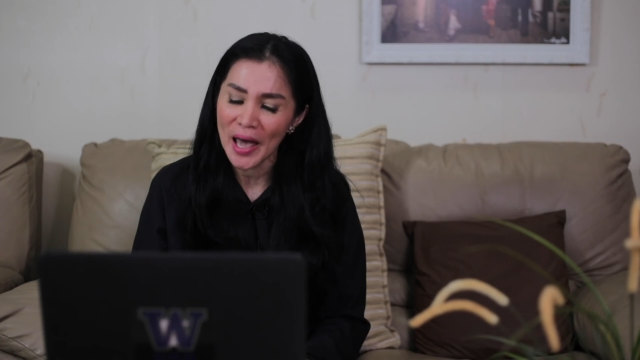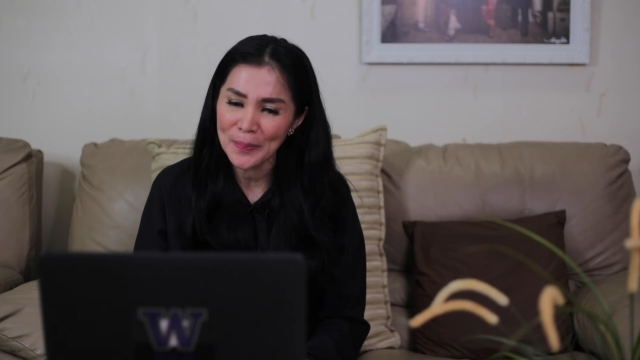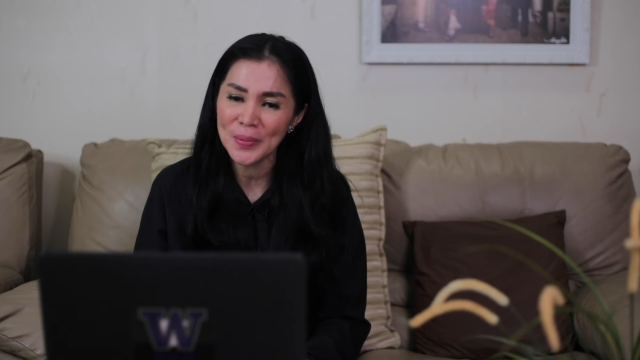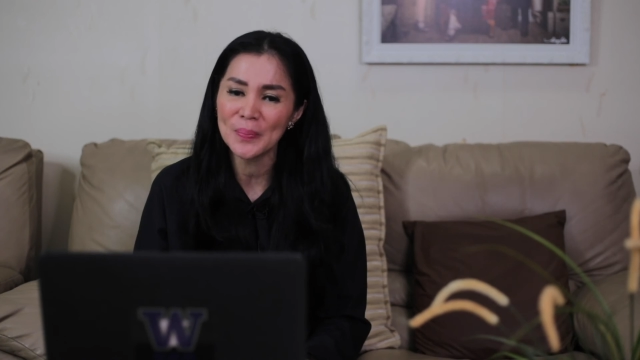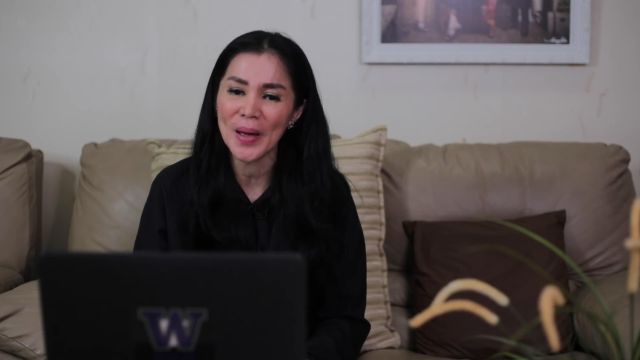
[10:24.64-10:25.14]

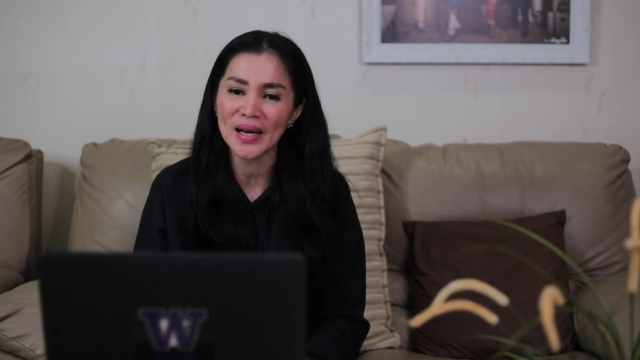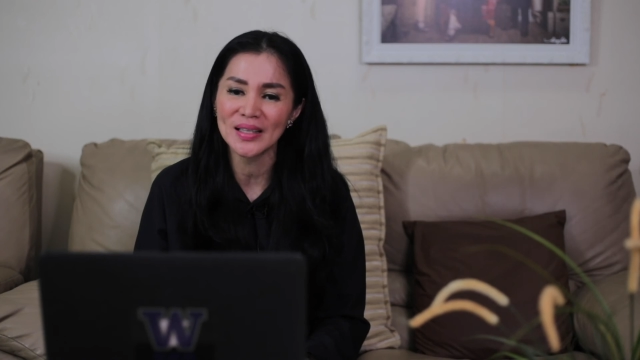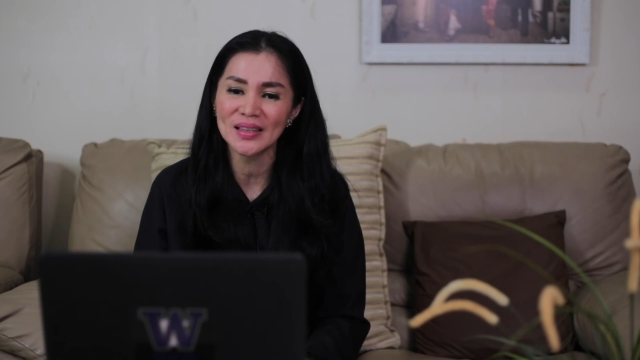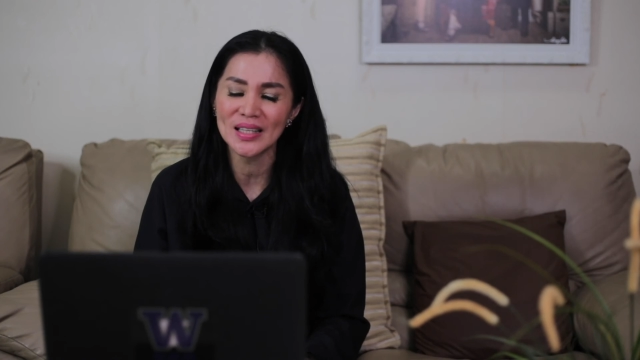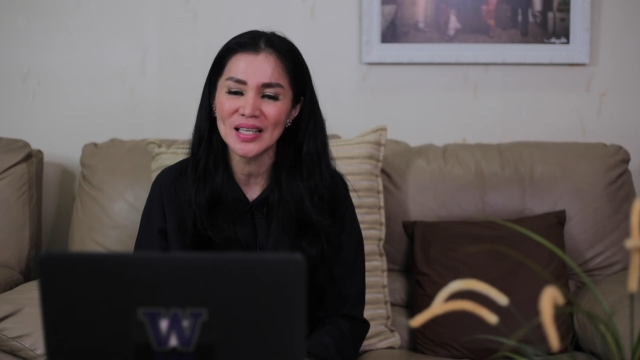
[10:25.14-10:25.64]
happy
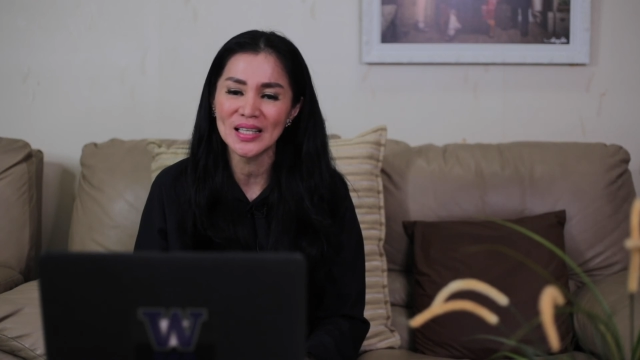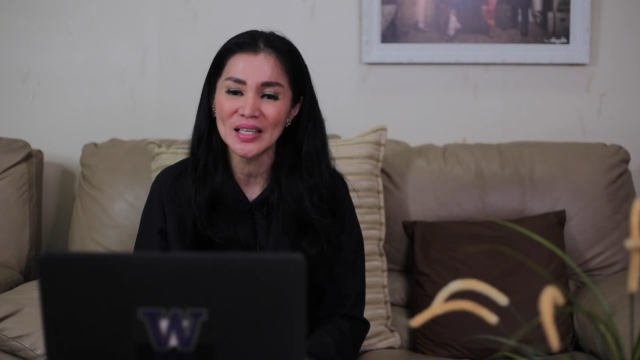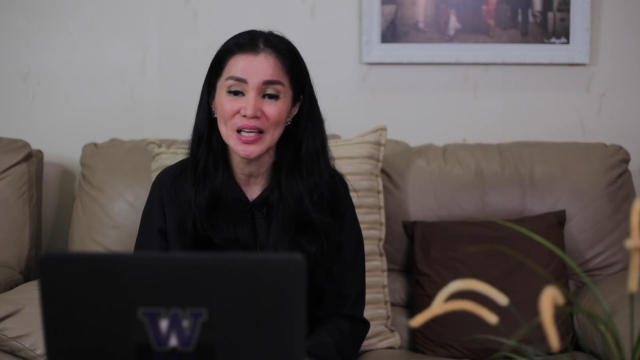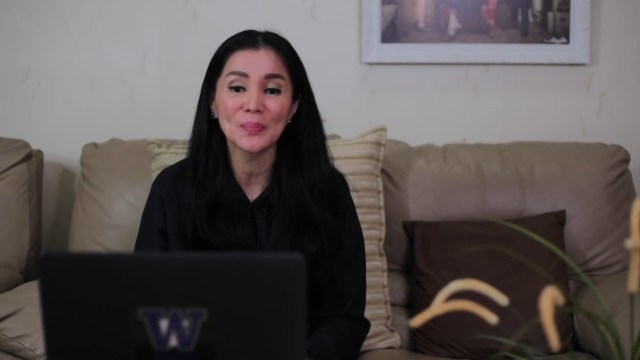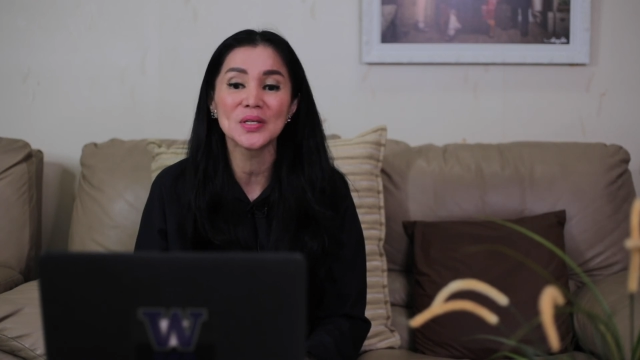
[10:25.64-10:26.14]

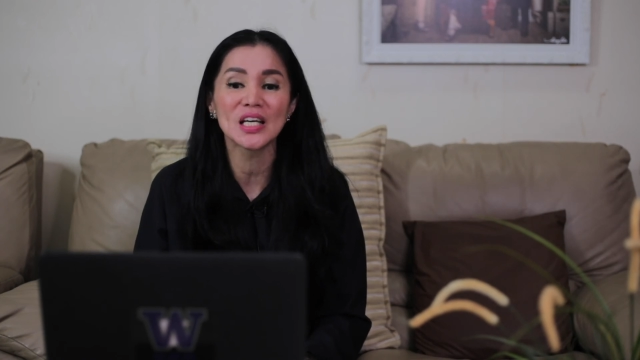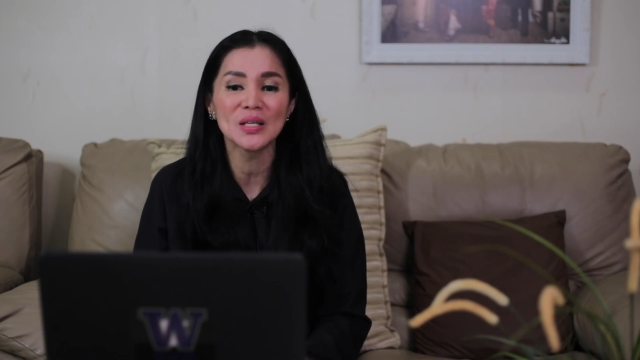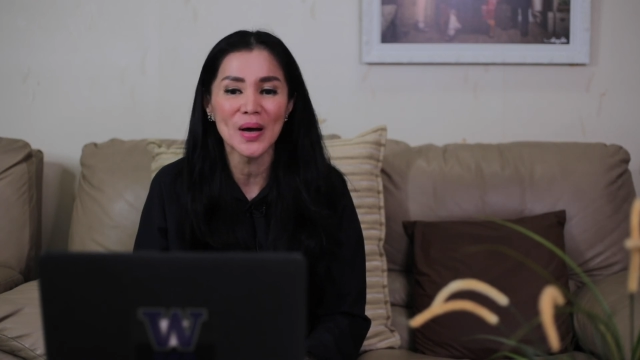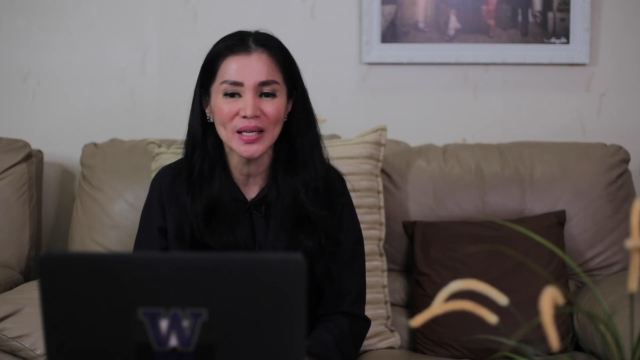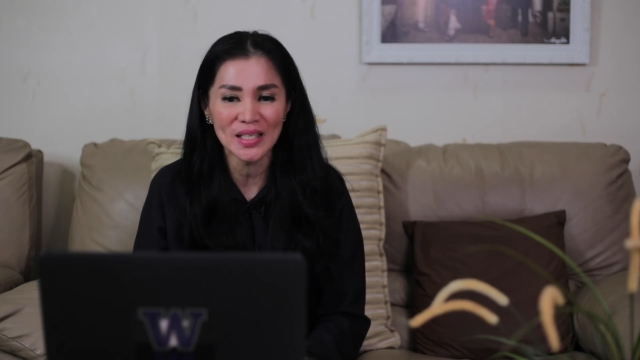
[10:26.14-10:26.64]
parenting yang bisa
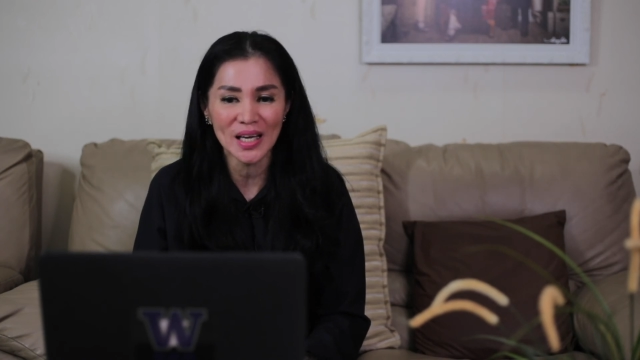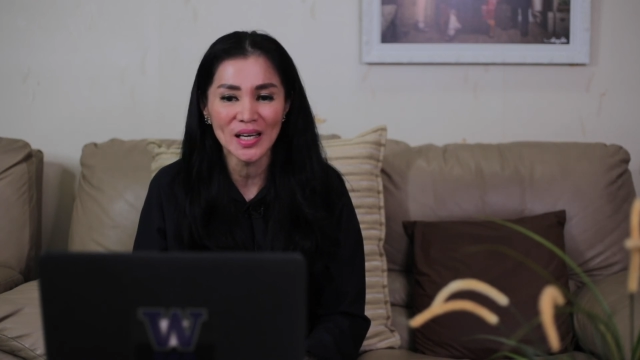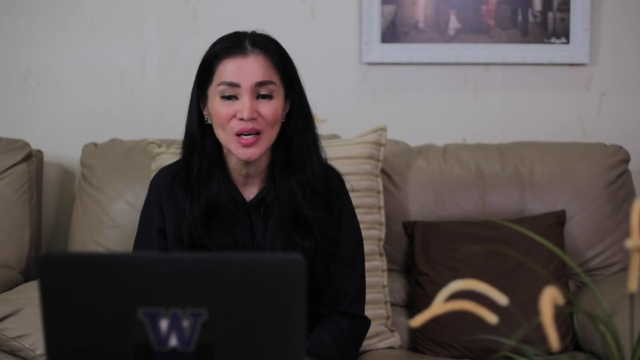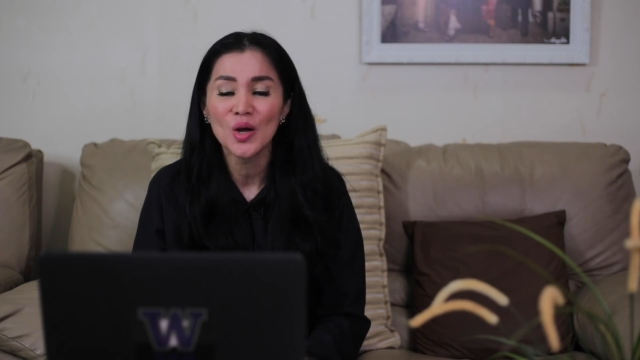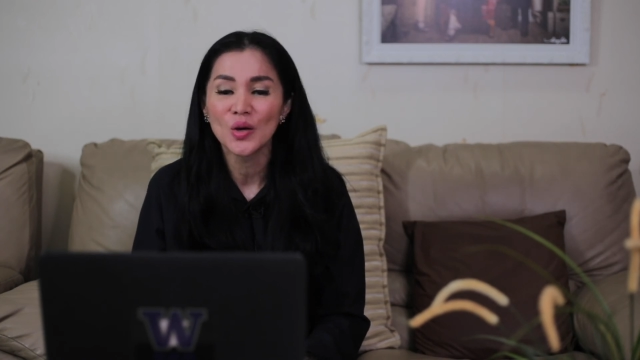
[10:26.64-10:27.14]
dibagikan